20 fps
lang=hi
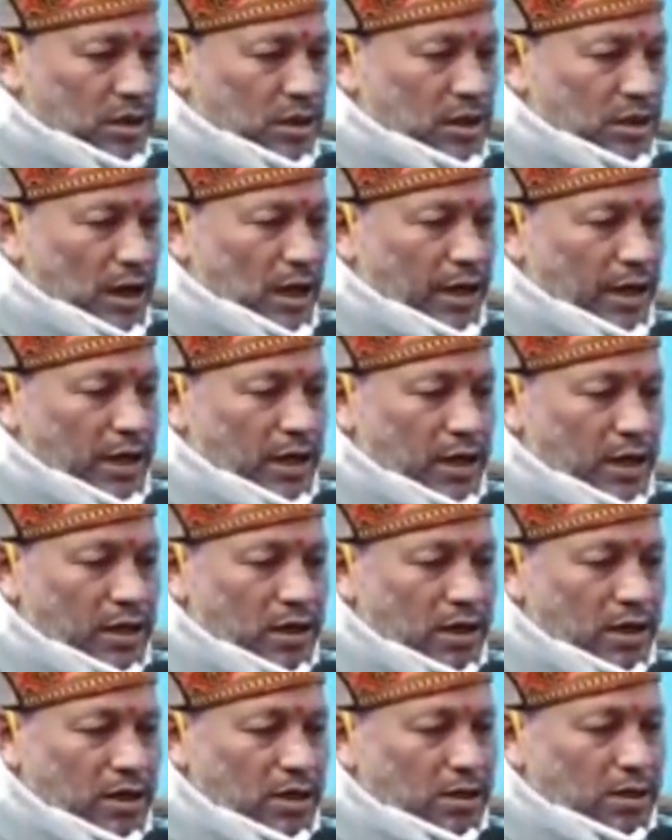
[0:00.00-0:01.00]
या नहीं
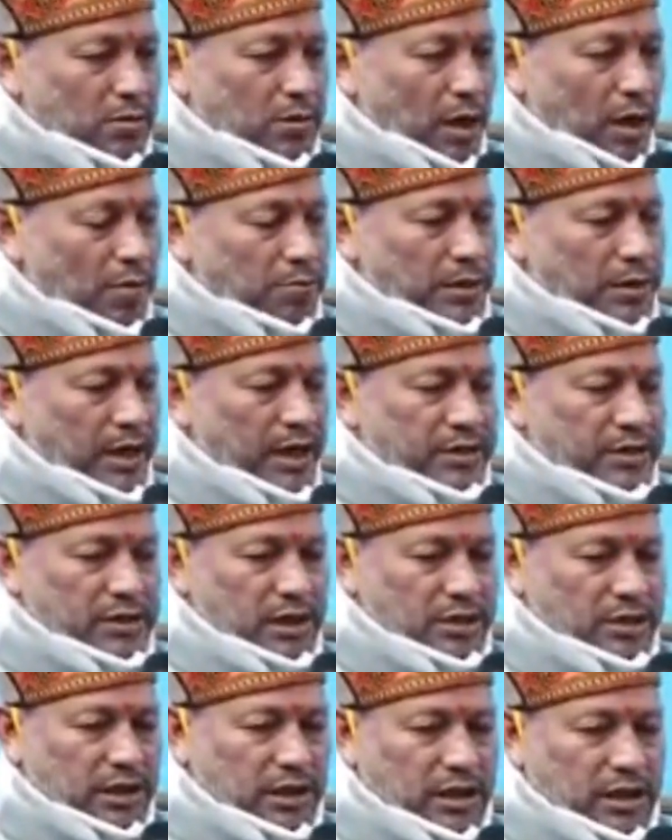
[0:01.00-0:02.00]
हम कह
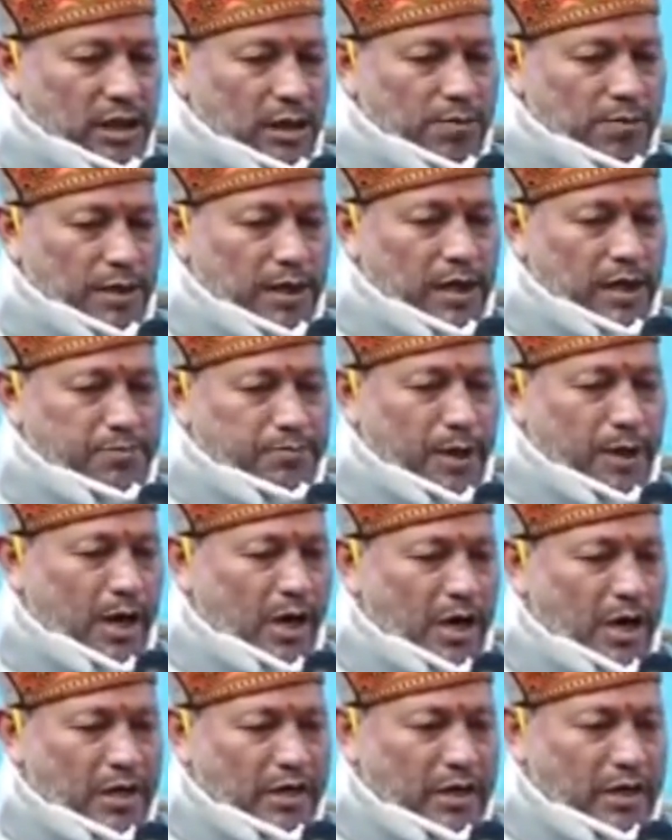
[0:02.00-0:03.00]
सकते हैं कि हमारा
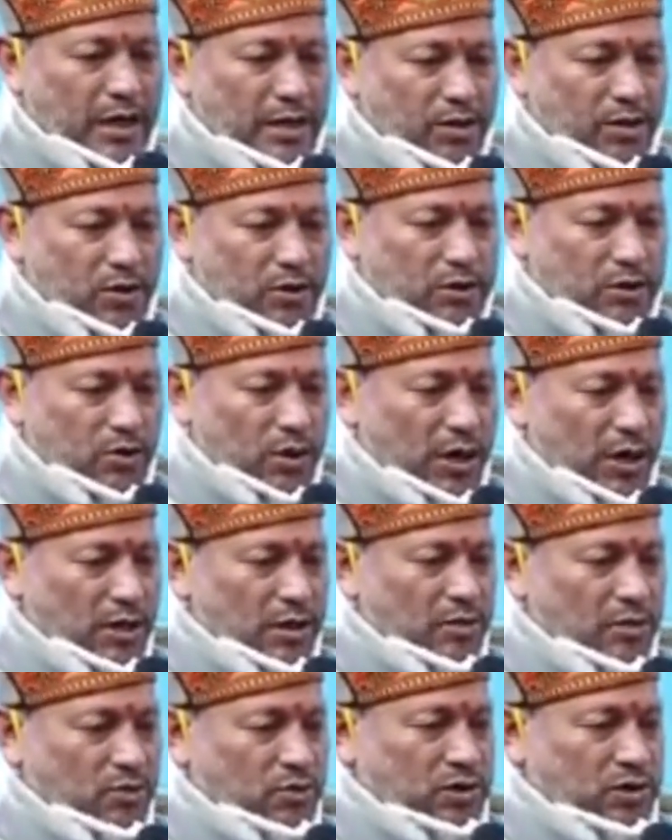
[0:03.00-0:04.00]
पहाड़ का
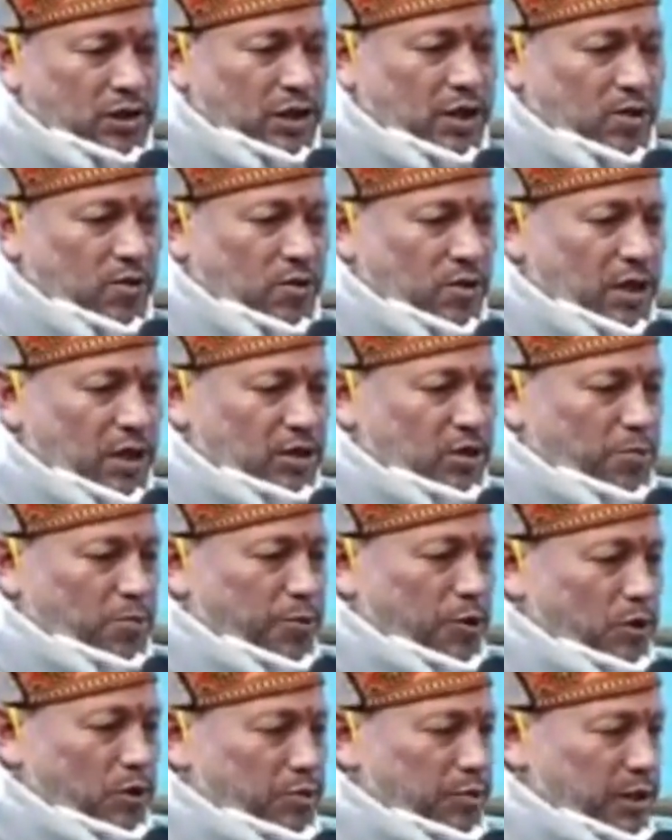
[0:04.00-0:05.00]
नौजवान कुछ नहीं होगा तो
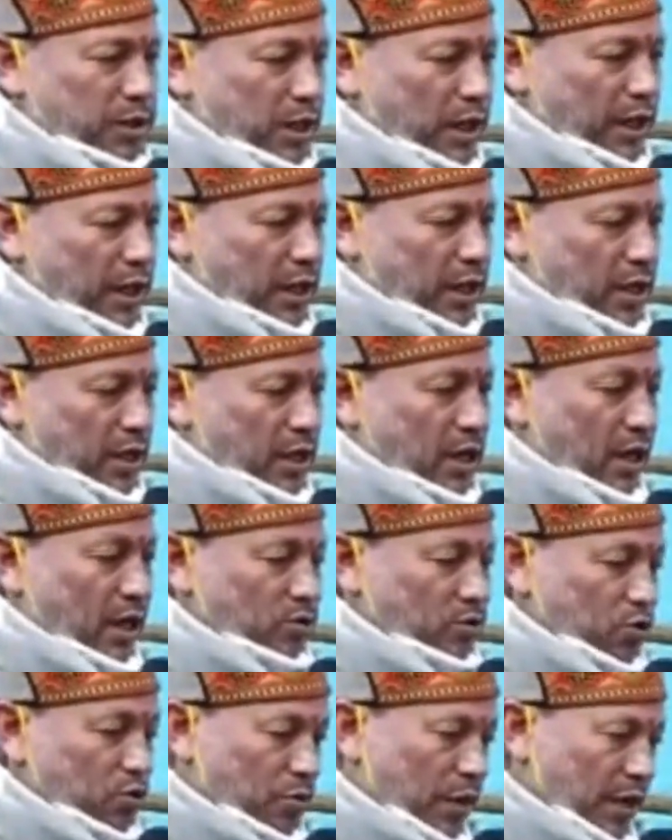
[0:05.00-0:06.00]
फौज में जाएगा और
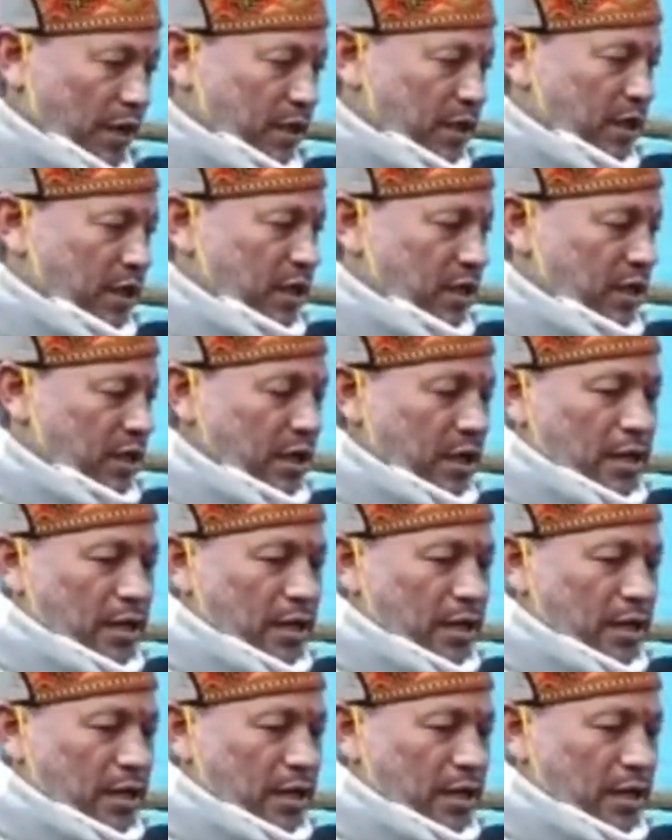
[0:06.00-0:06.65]
दुर्भाग्य है